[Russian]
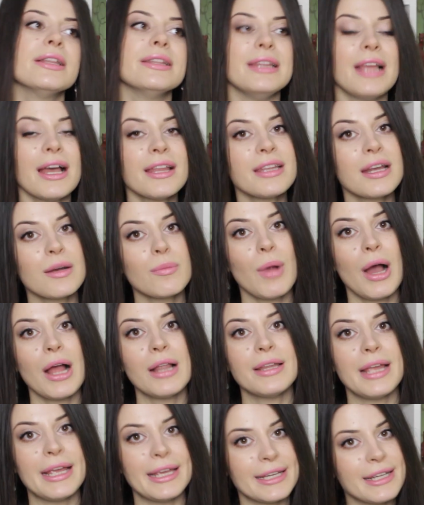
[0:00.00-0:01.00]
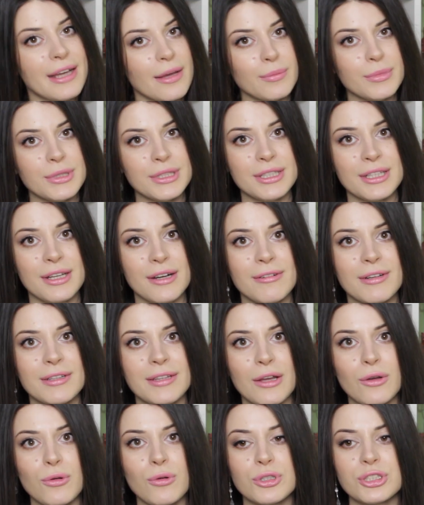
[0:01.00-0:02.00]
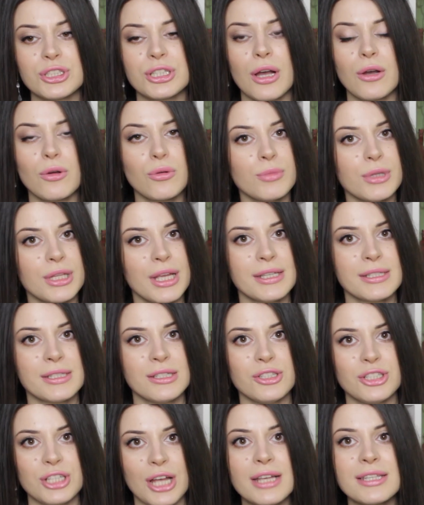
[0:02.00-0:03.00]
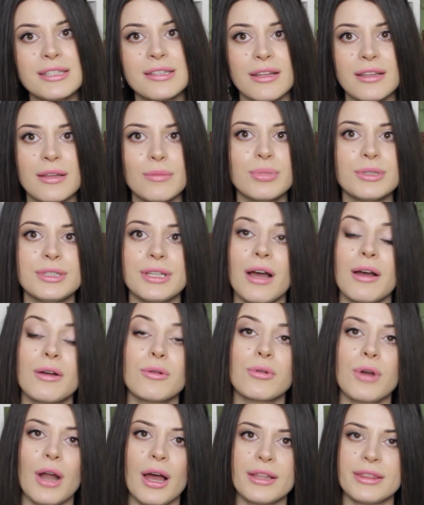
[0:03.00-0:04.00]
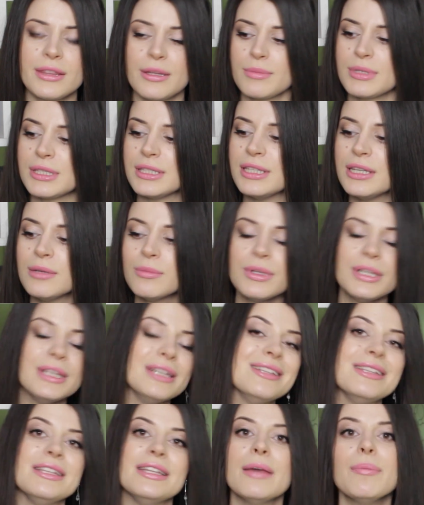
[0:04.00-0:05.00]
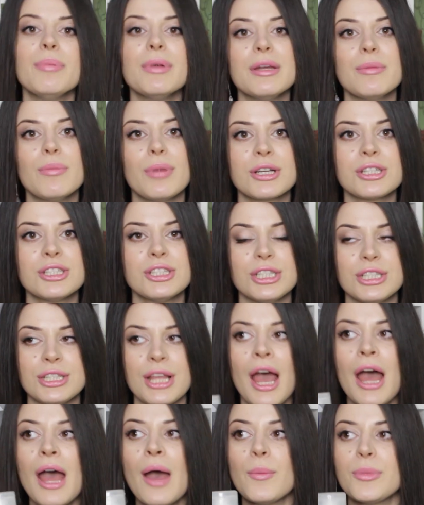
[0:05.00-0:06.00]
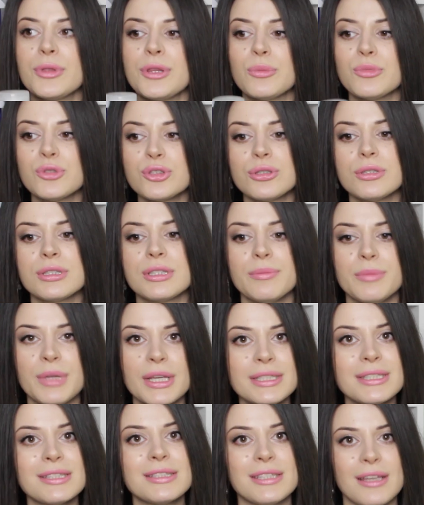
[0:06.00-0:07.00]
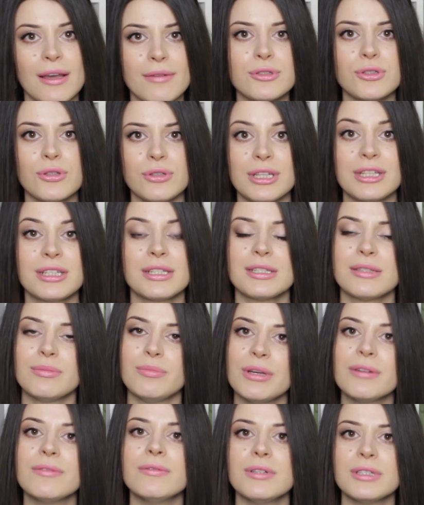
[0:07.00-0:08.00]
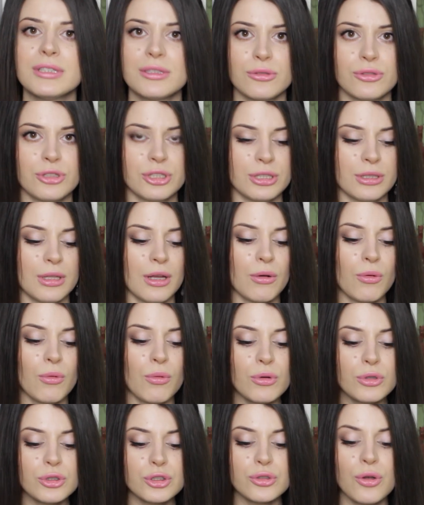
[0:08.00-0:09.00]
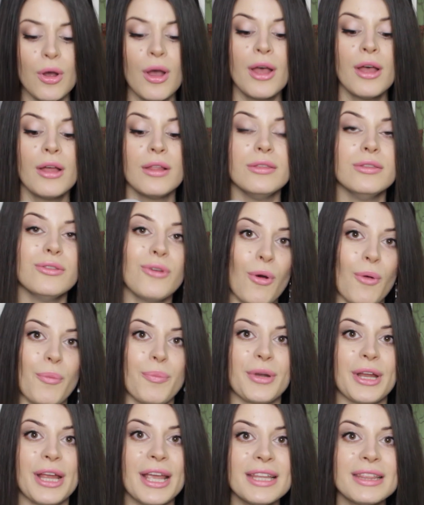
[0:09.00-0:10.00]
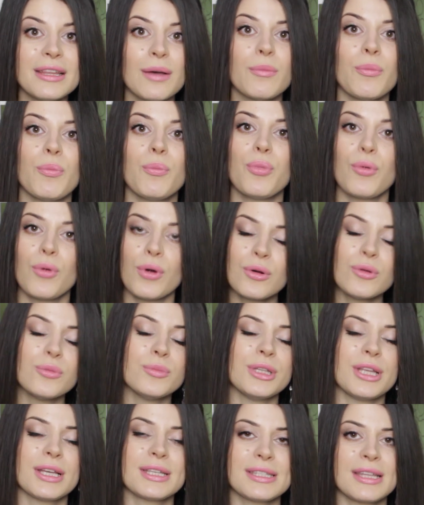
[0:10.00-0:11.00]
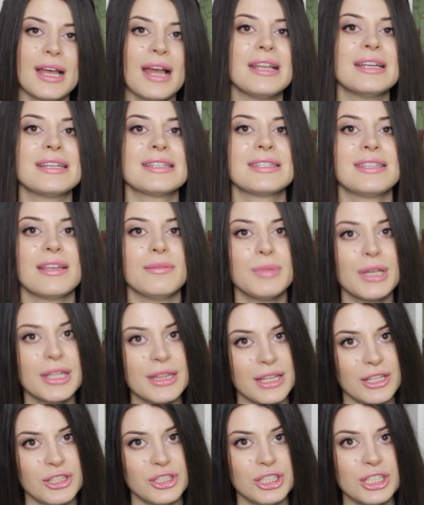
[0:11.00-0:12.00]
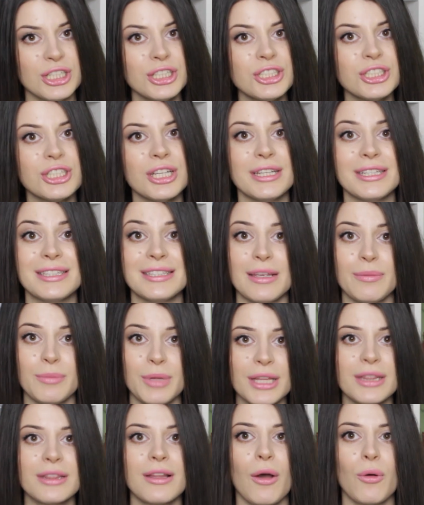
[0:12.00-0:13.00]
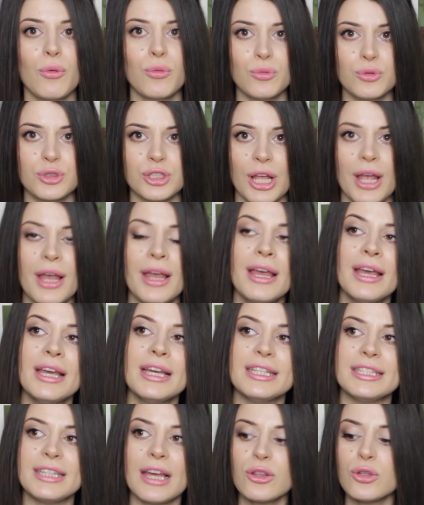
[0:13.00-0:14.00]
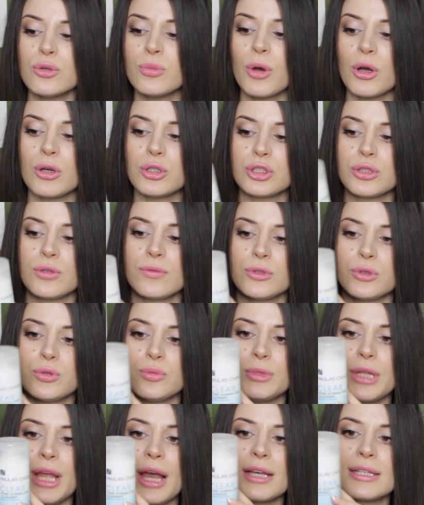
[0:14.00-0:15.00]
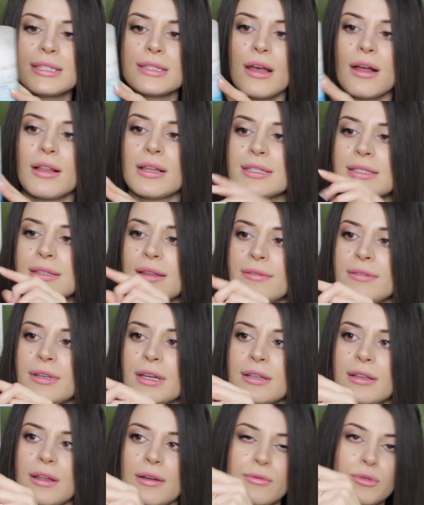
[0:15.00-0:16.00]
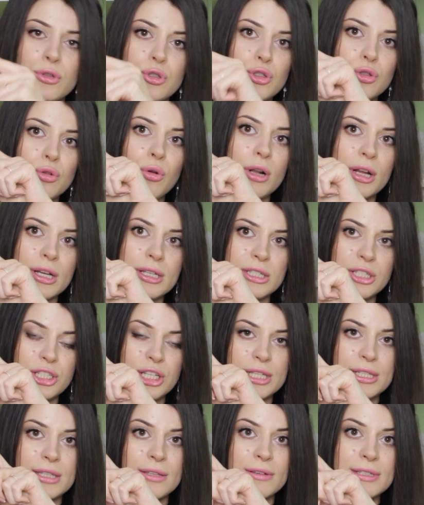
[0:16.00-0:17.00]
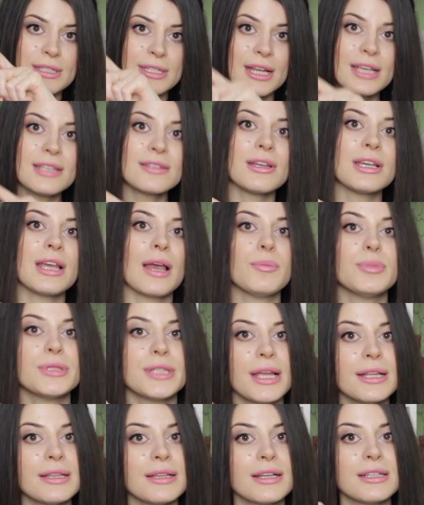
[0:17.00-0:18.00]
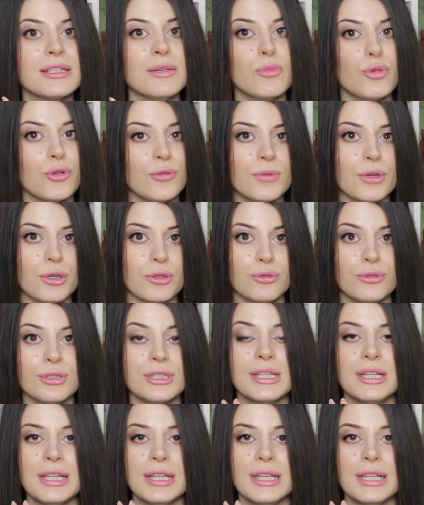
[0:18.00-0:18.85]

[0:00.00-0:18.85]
Для нормальной и комбинированной кожи, как у меня сейчас, надо быть аккуратным с ним и не переборщить. Потому что за месяц я все-таки себе высушила кожу, но при этом поры у меня стали заметно чище и заметно уже. Я думаю, что вот у меня осталось, наверное, вот столько сейчас этого средства, я обязательно к нему вернусь.